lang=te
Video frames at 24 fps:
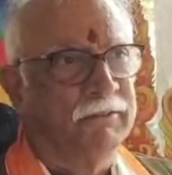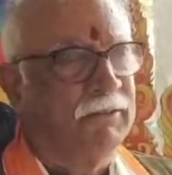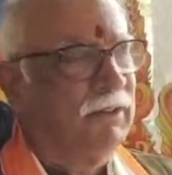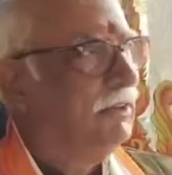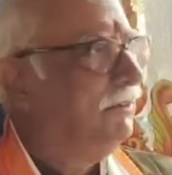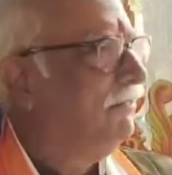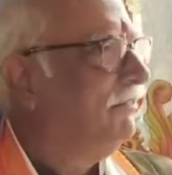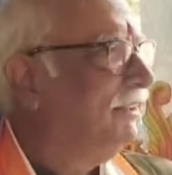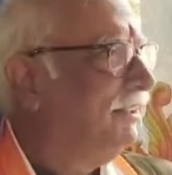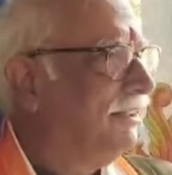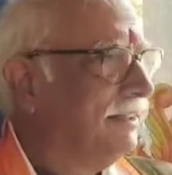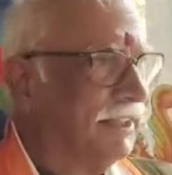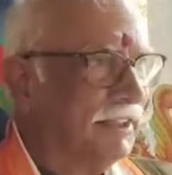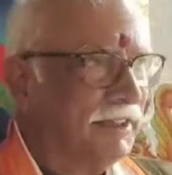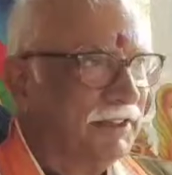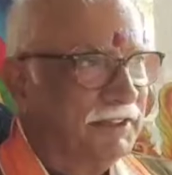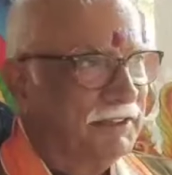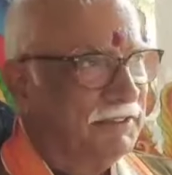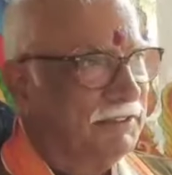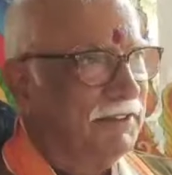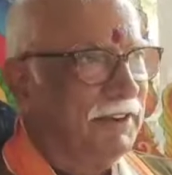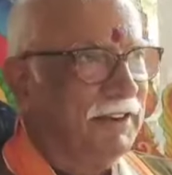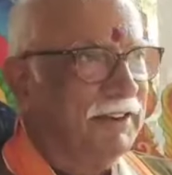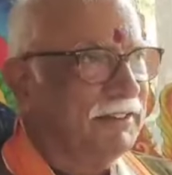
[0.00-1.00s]
మేము
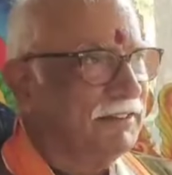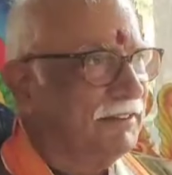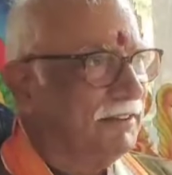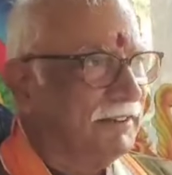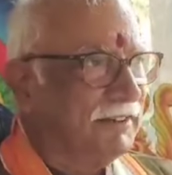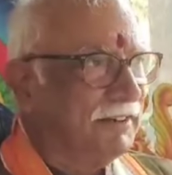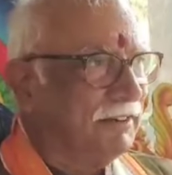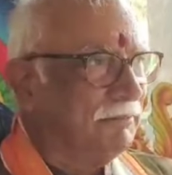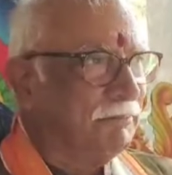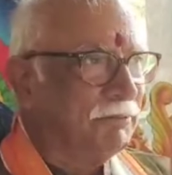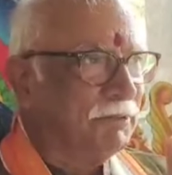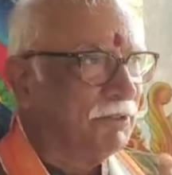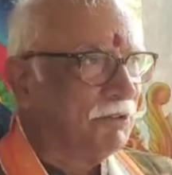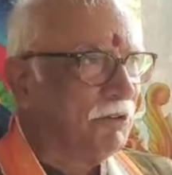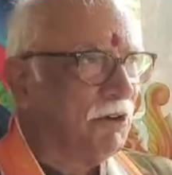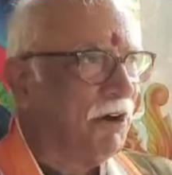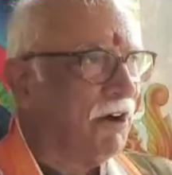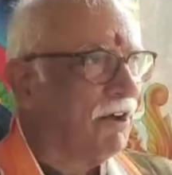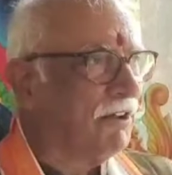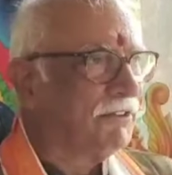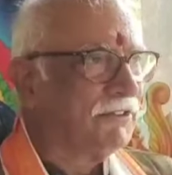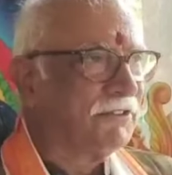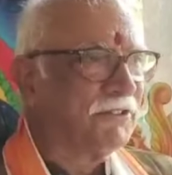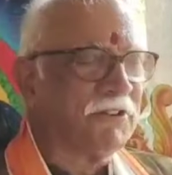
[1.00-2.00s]
ఇదంతా చేసేటప్పుడు
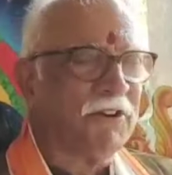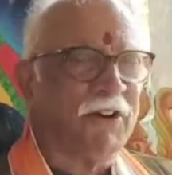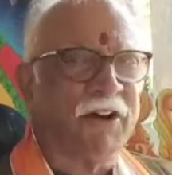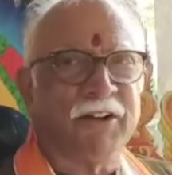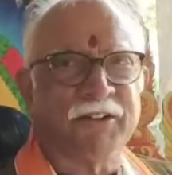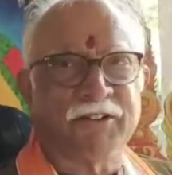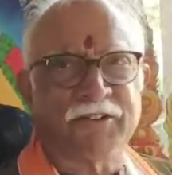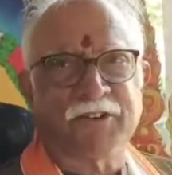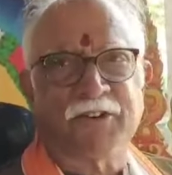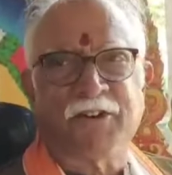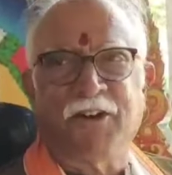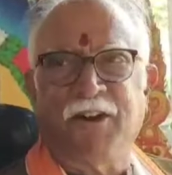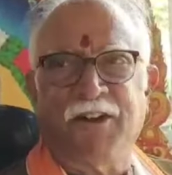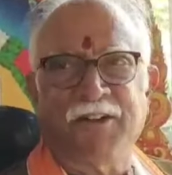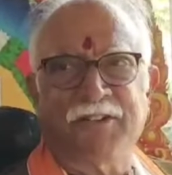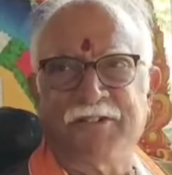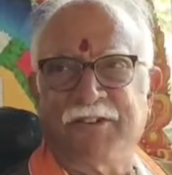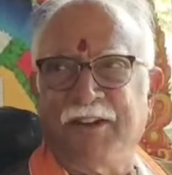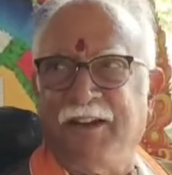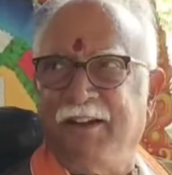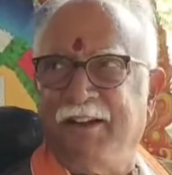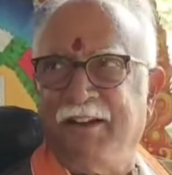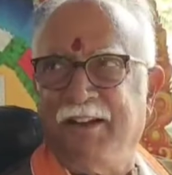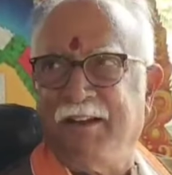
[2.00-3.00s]
కాస్ట్ కాస్ట్
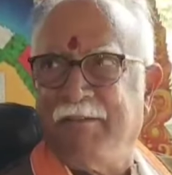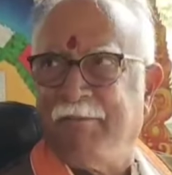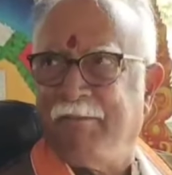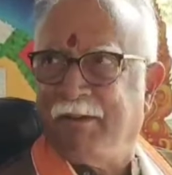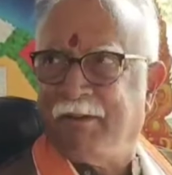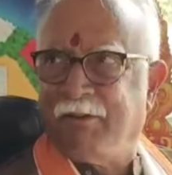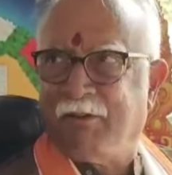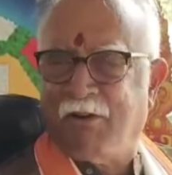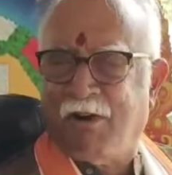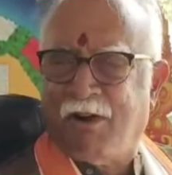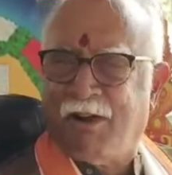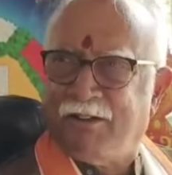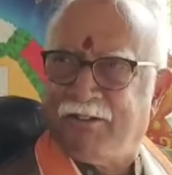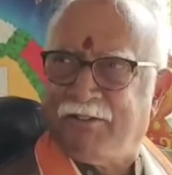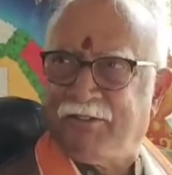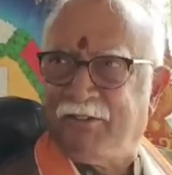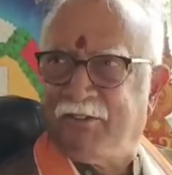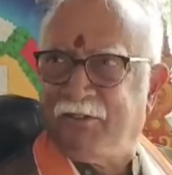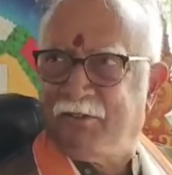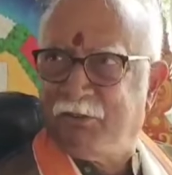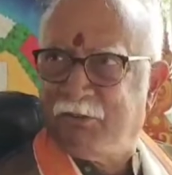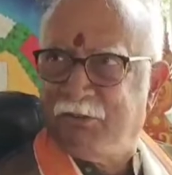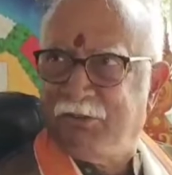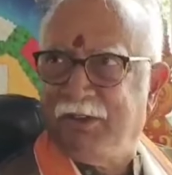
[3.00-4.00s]
కాస్ట్ అంటున్నారు మేము
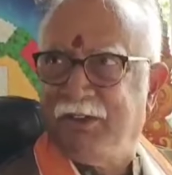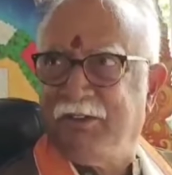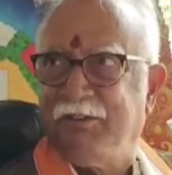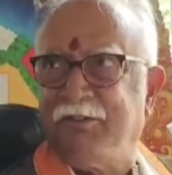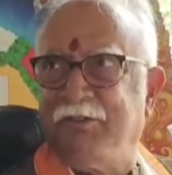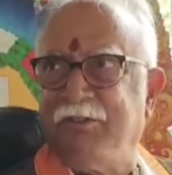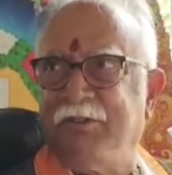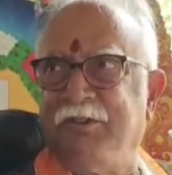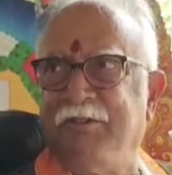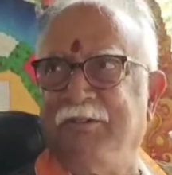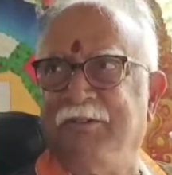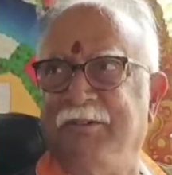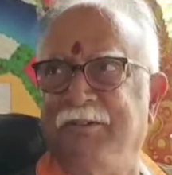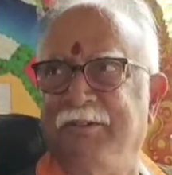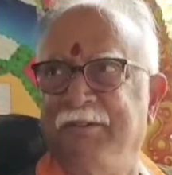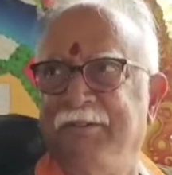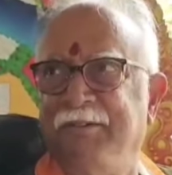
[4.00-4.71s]
కాస్ట్ చూడే చూడు